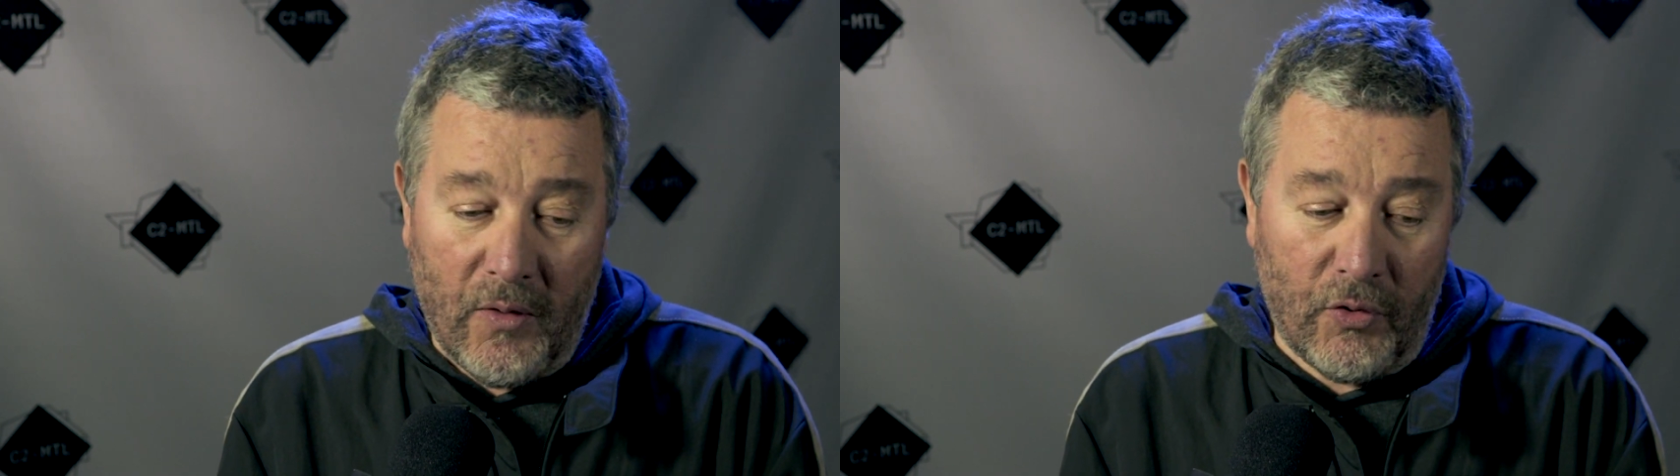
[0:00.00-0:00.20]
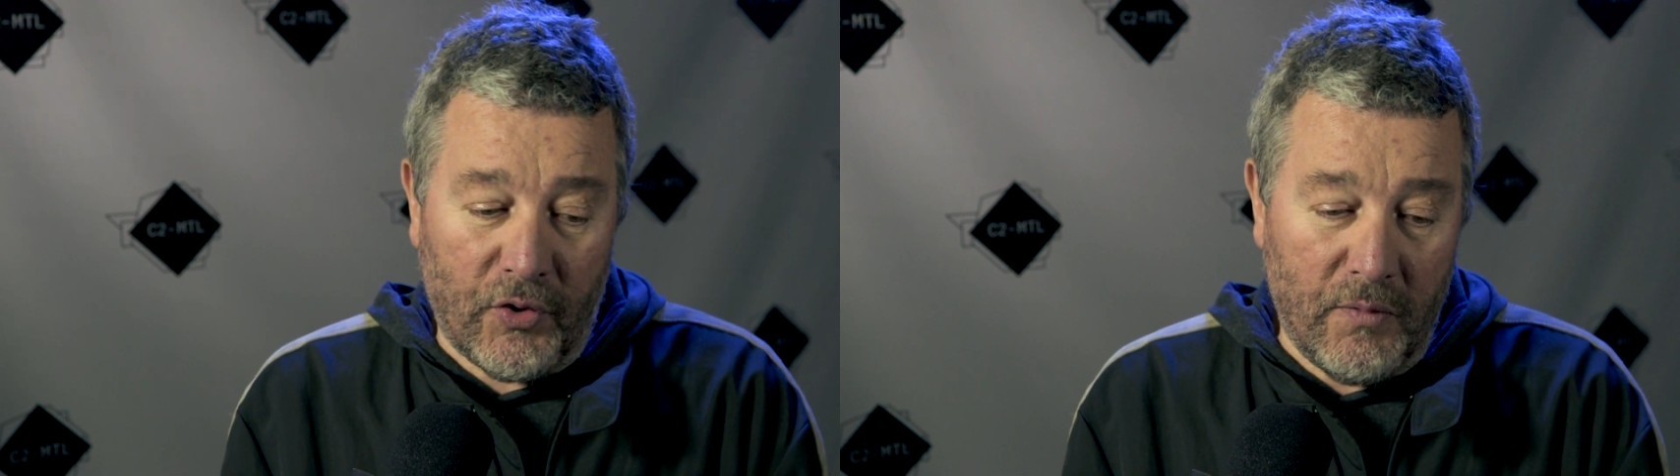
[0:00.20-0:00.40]

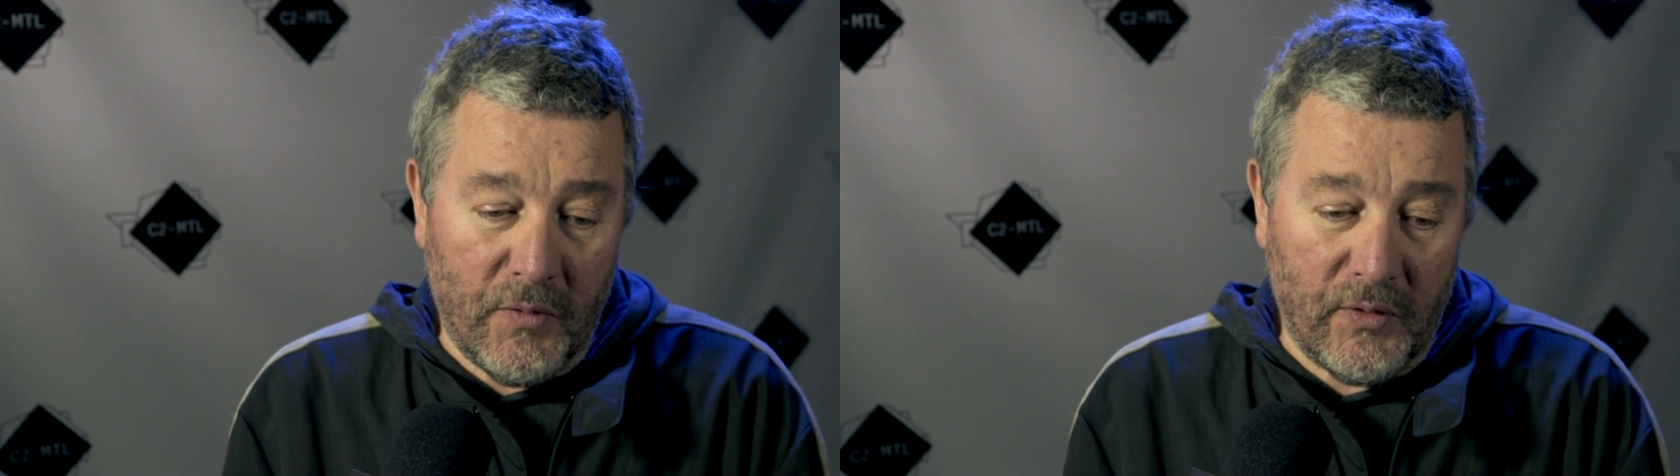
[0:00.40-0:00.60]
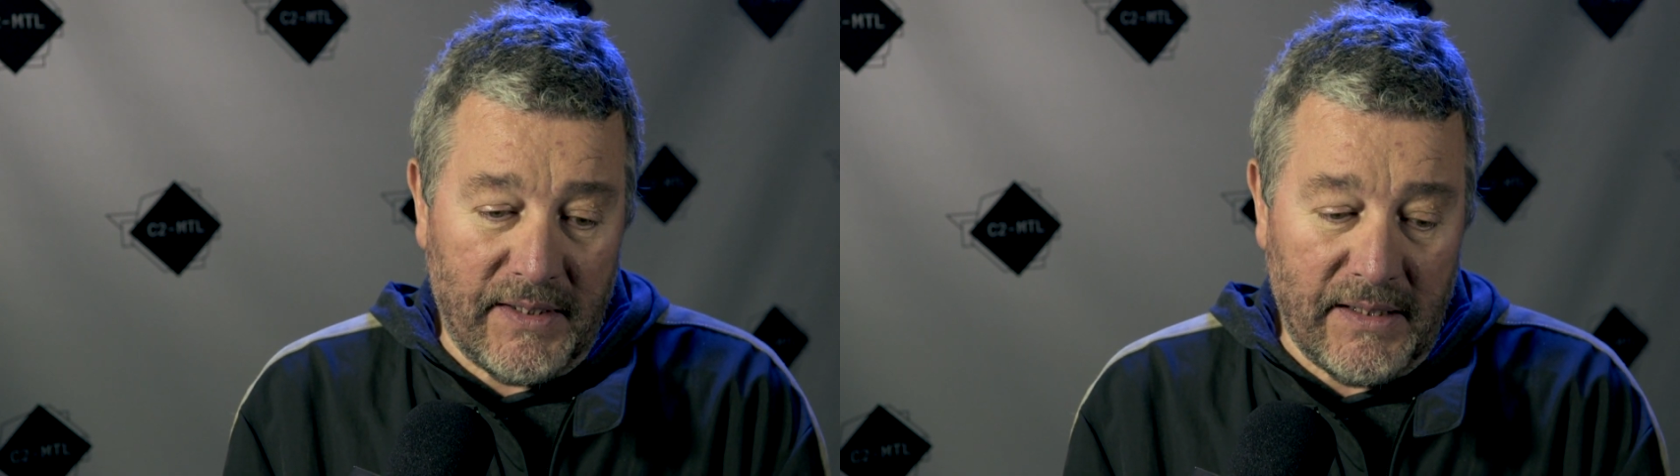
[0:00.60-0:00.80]

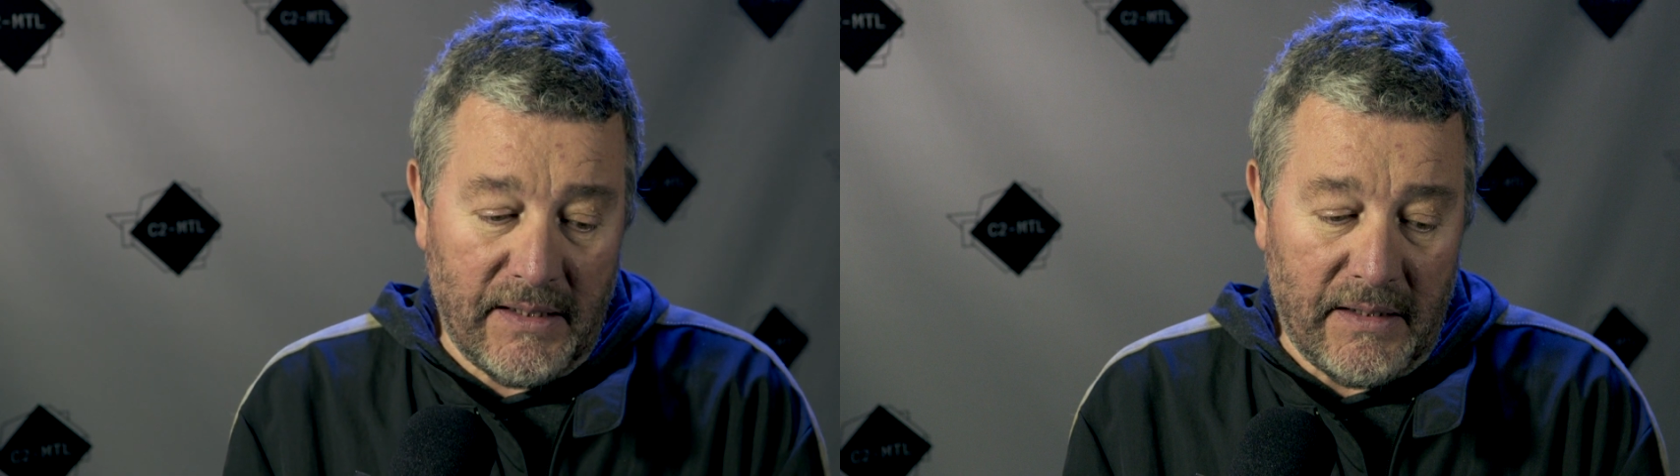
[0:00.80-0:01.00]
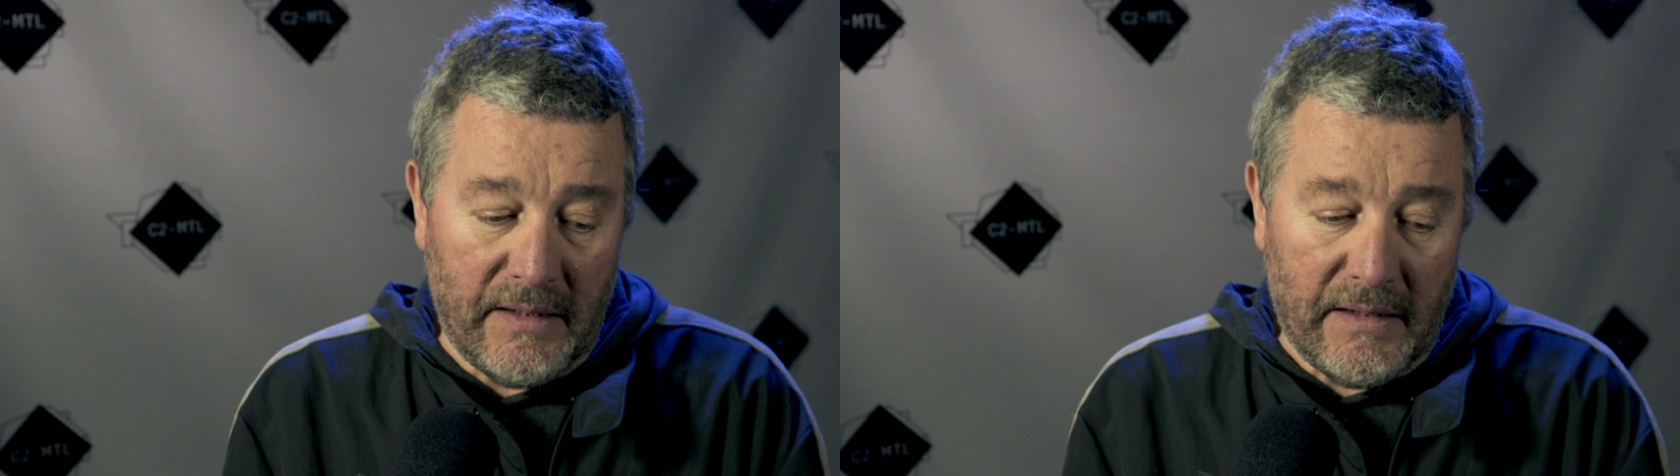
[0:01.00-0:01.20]
Autrement
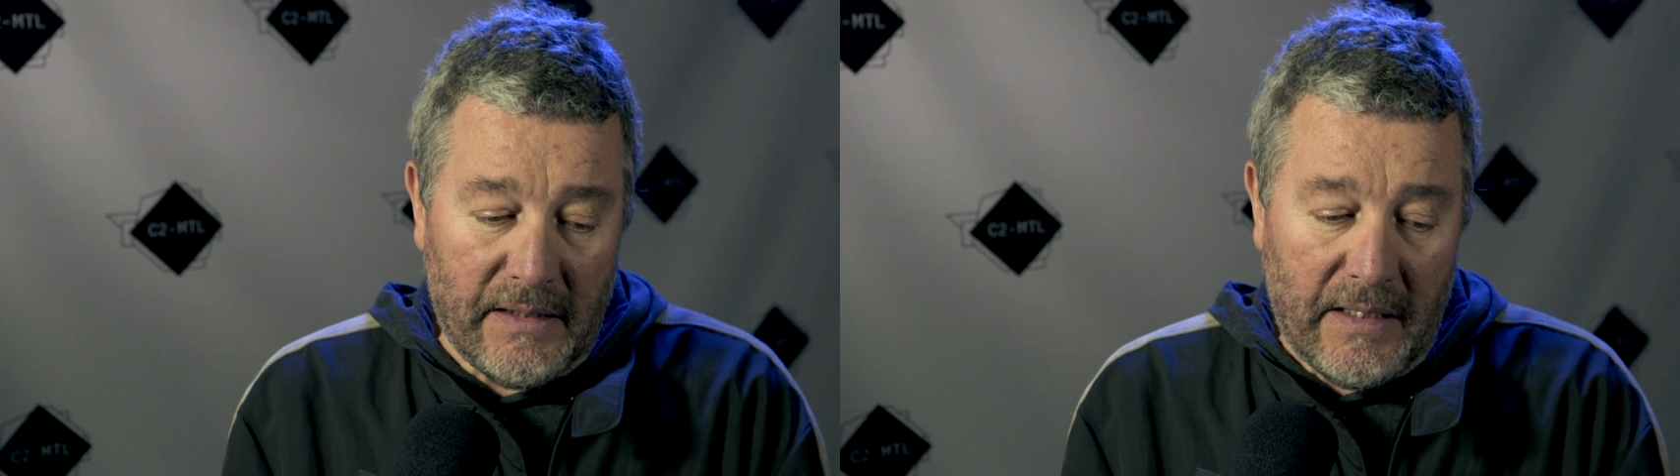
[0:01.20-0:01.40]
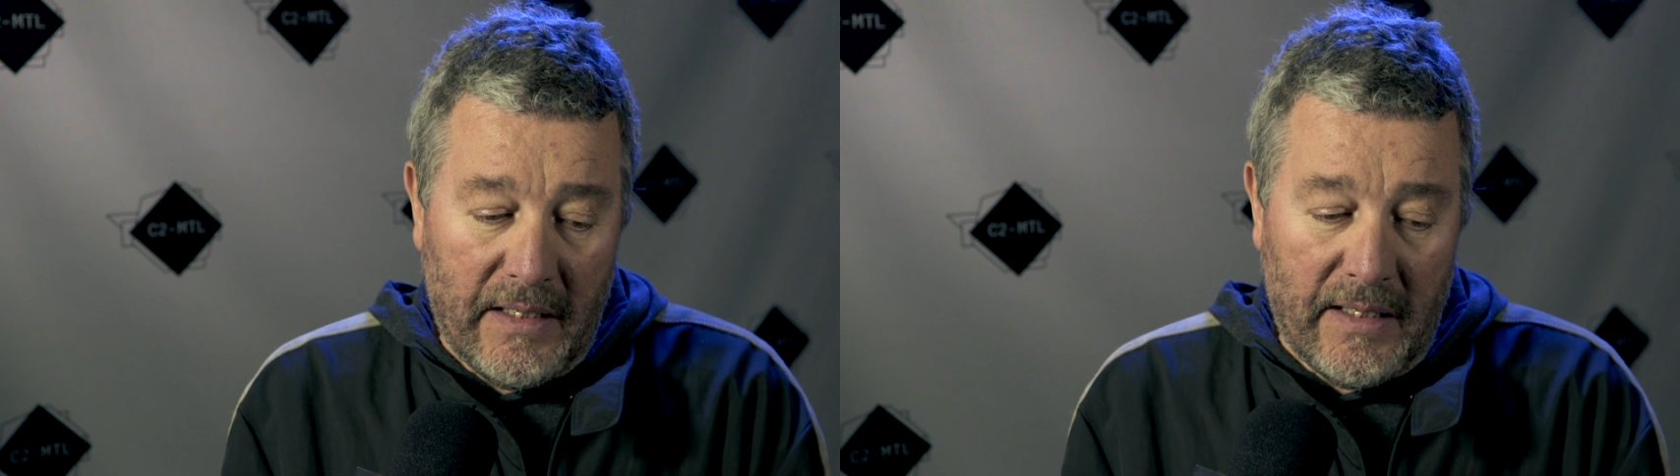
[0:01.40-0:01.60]
dit,
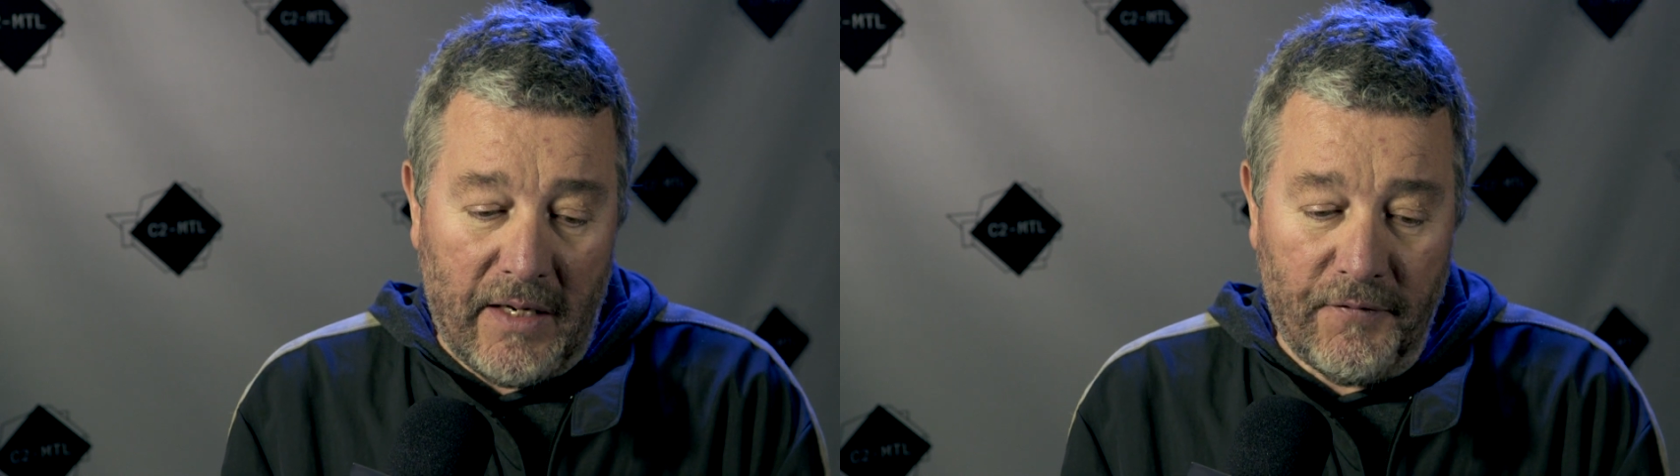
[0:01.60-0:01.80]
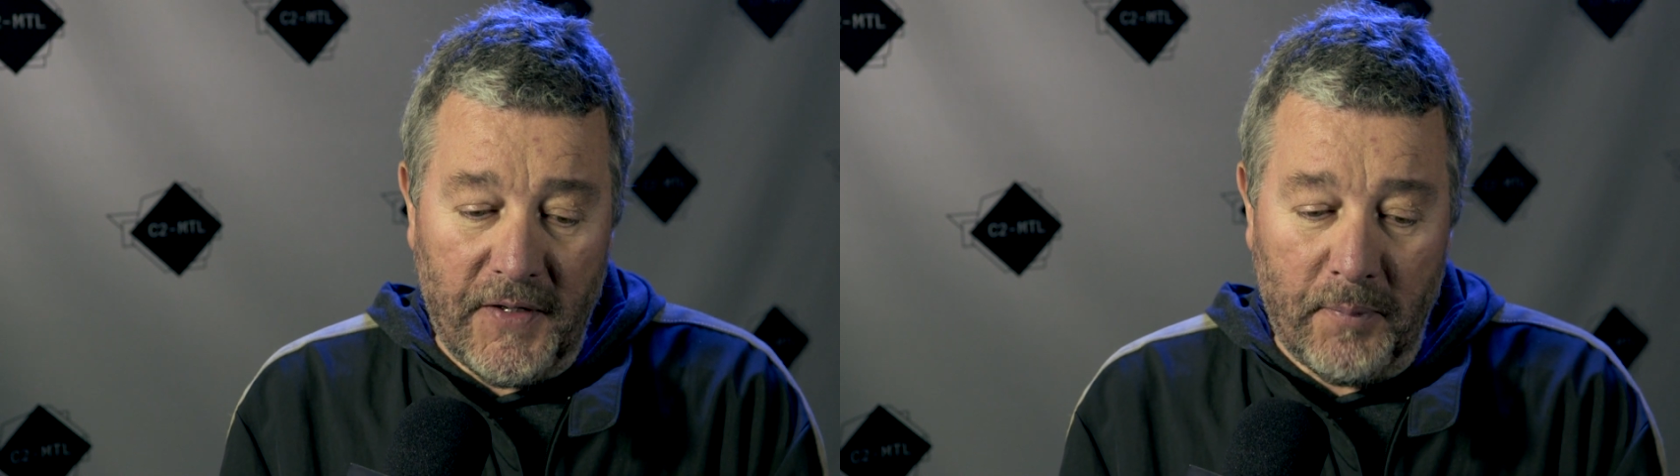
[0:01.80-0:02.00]

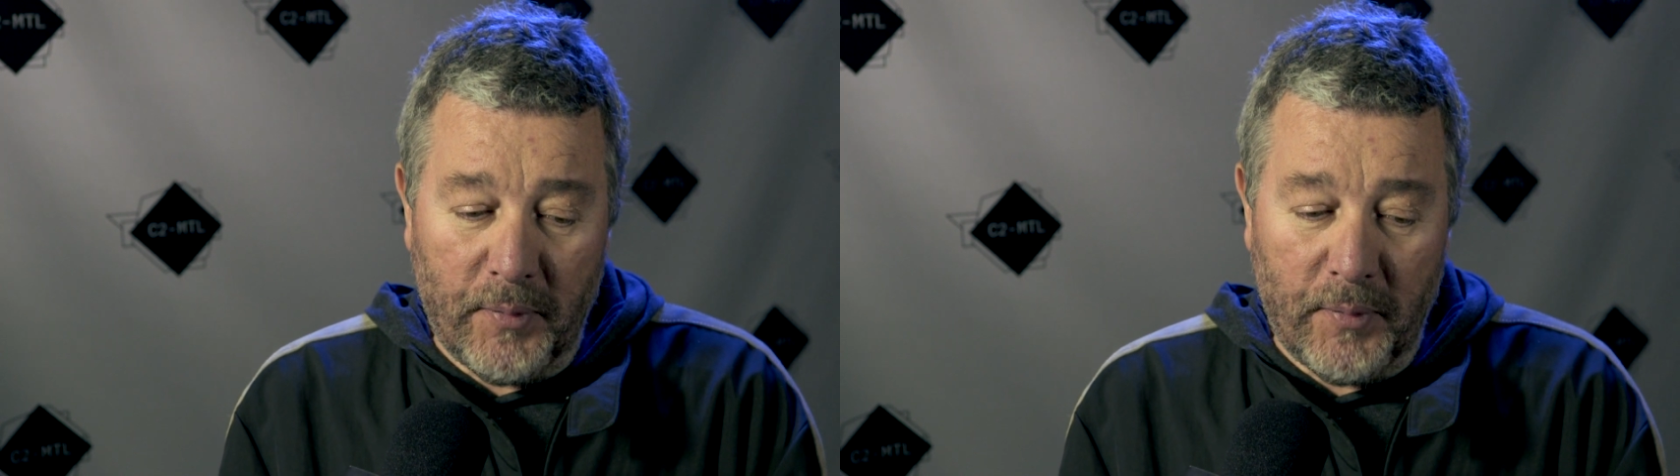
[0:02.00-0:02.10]
la ville